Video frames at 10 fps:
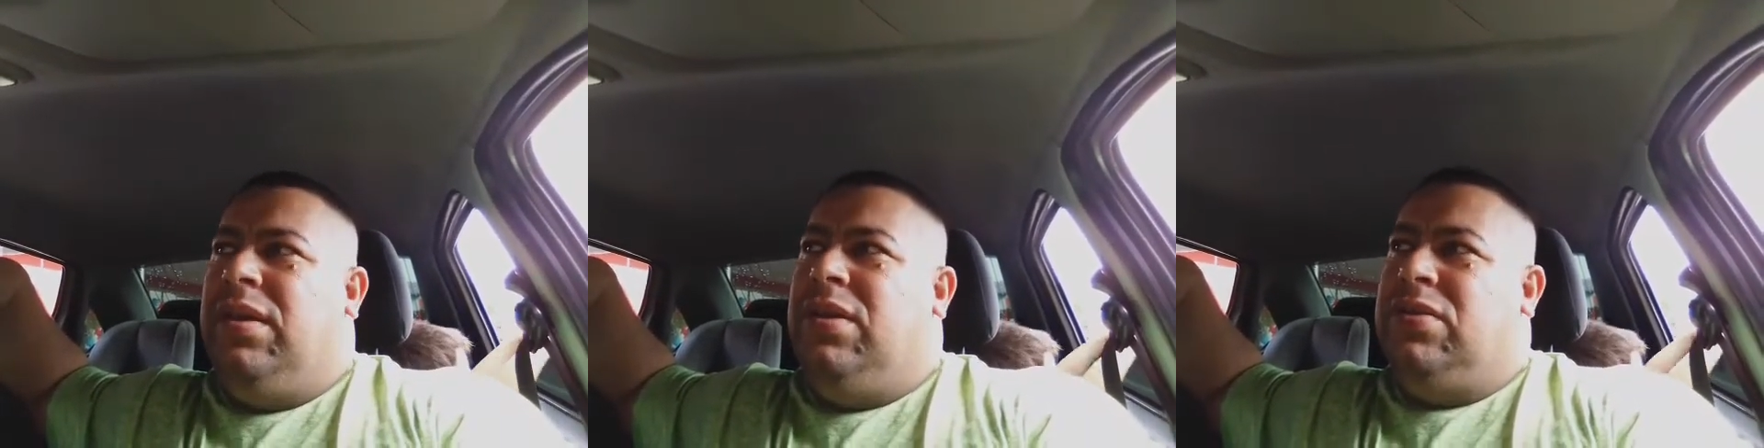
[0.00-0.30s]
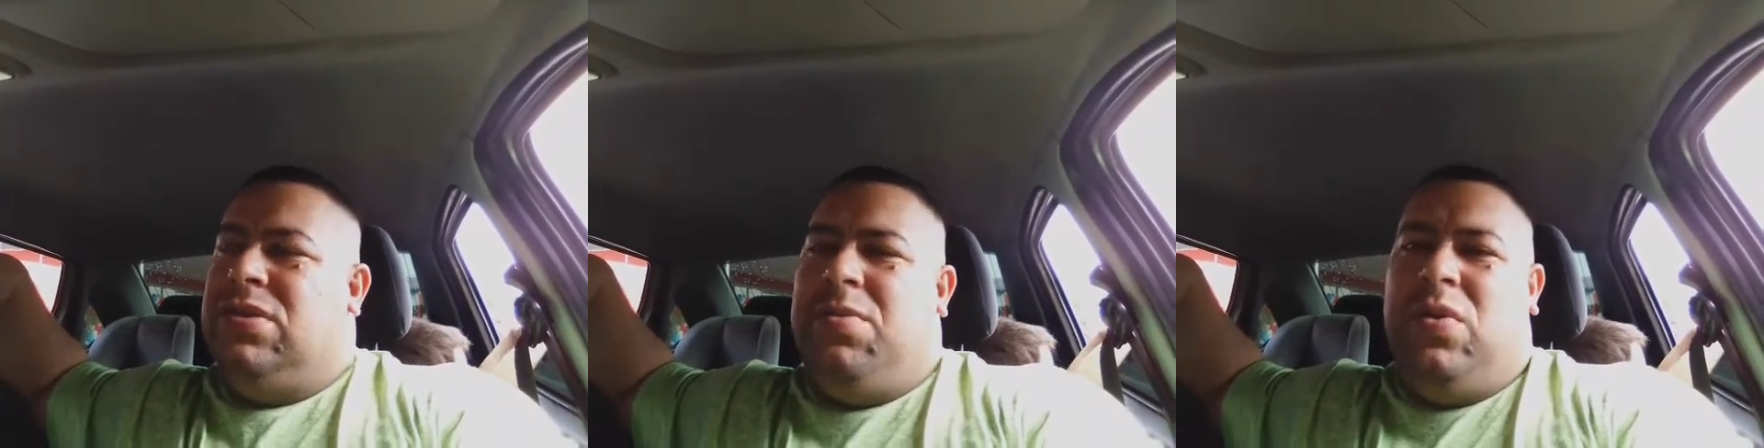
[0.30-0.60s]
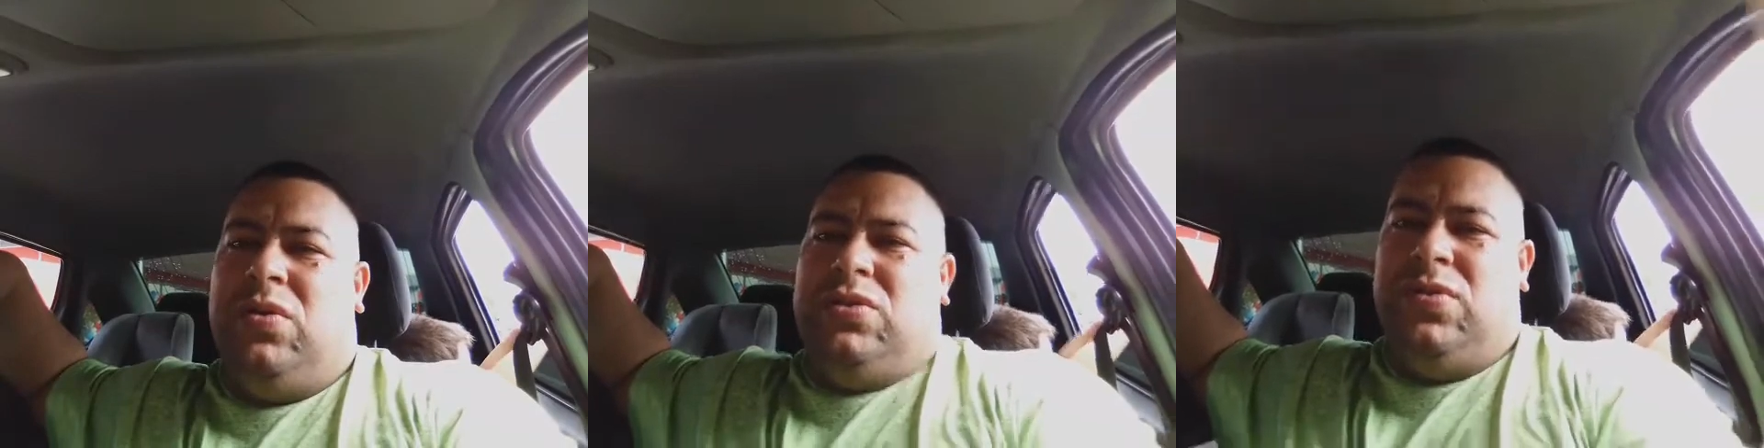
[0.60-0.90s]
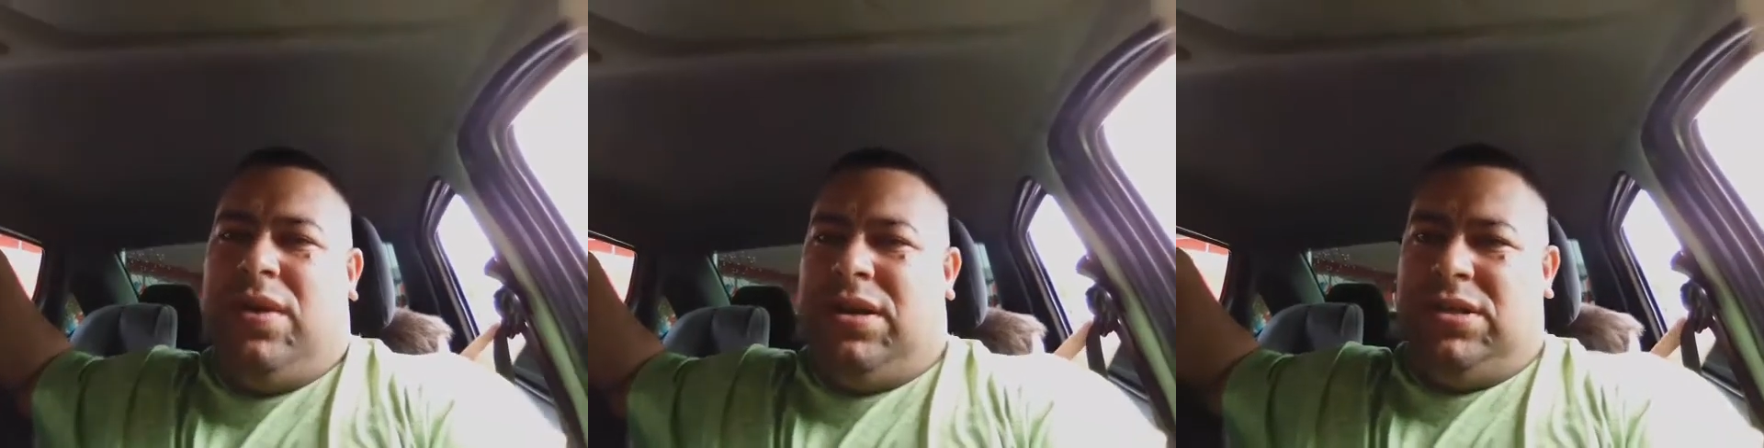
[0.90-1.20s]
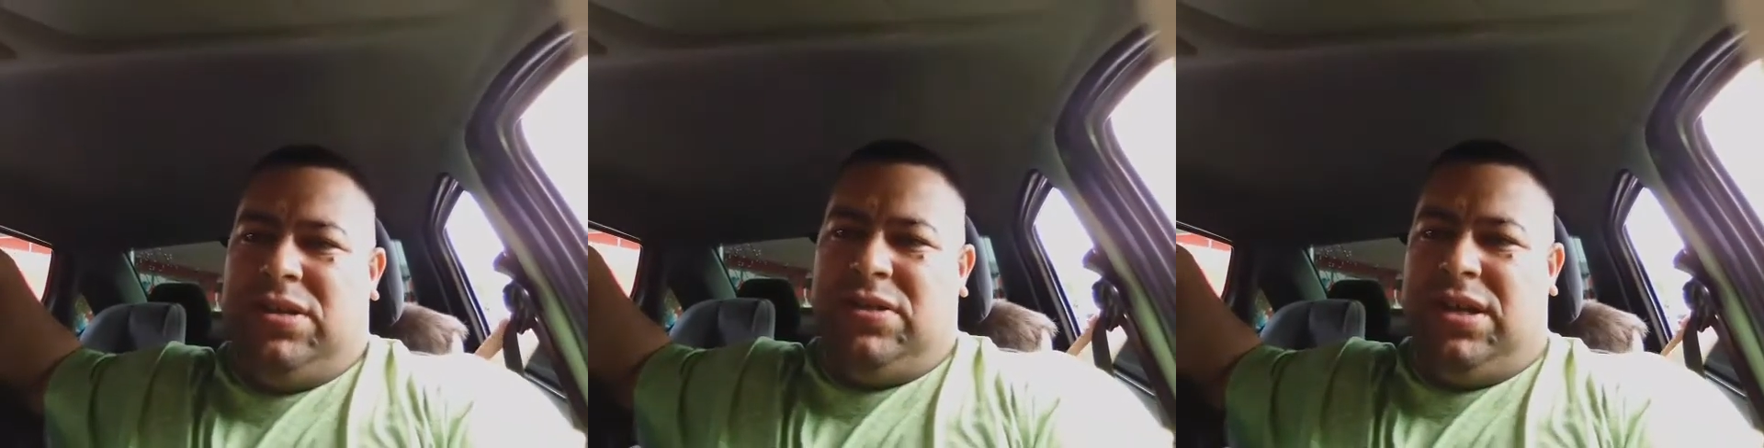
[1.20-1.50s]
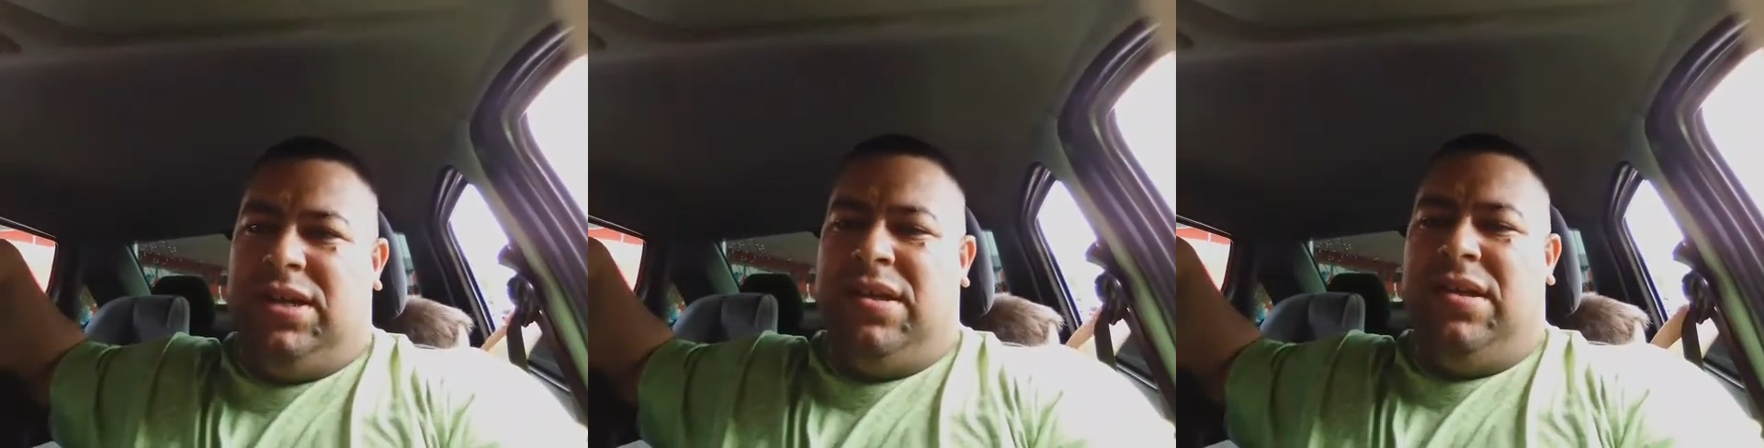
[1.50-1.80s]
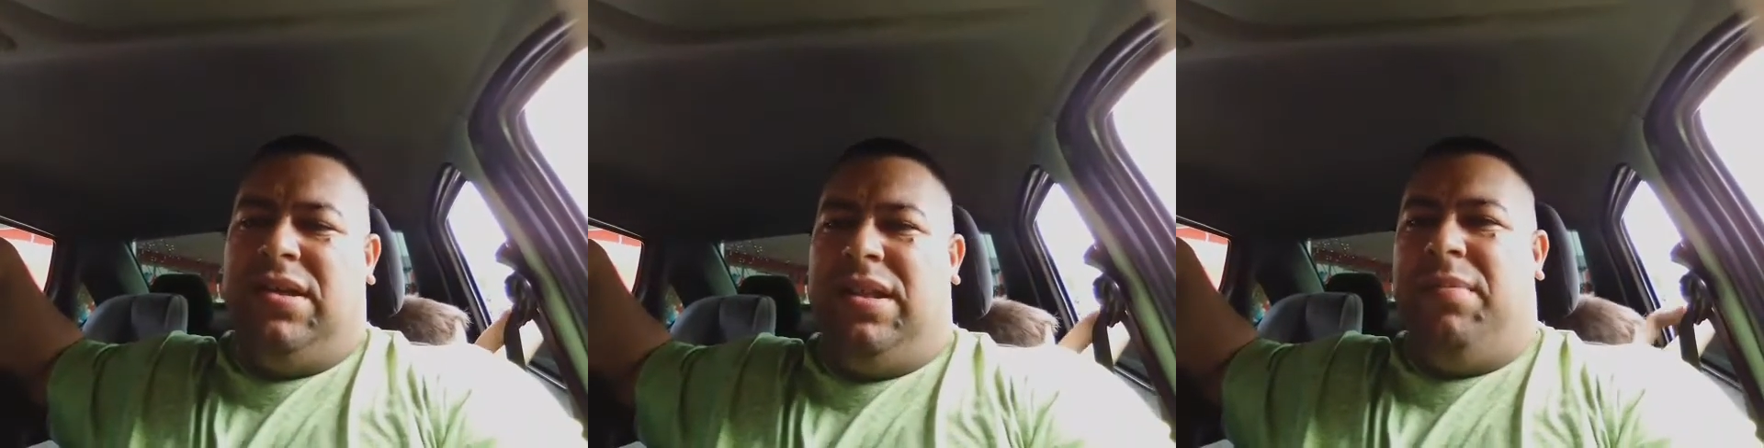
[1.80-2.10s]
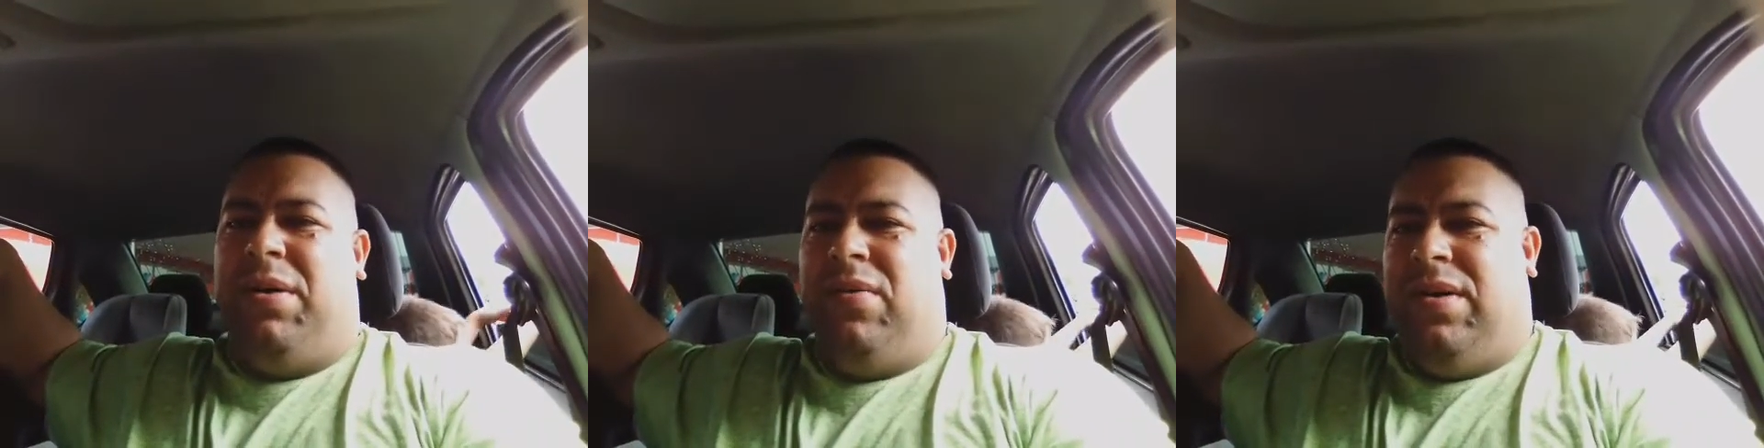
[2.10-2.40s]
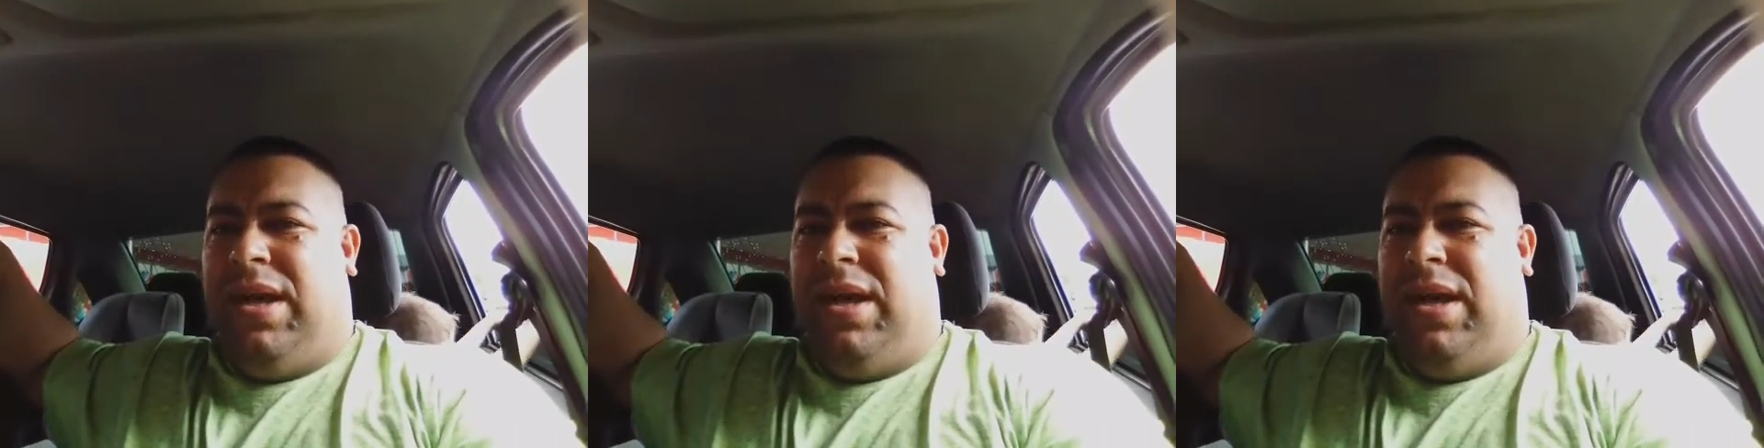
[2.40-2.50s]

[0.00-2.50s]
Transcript: E os irmãos continuam com a gente aí, tá bom?